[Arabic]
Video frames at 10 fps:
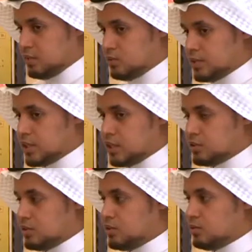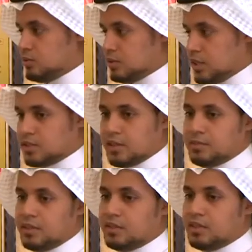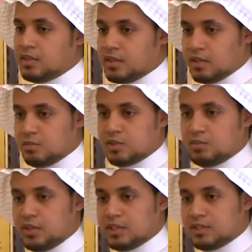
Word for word: انتم ما شاء الله كنسيتوا اسرع من التجريب المجموعه.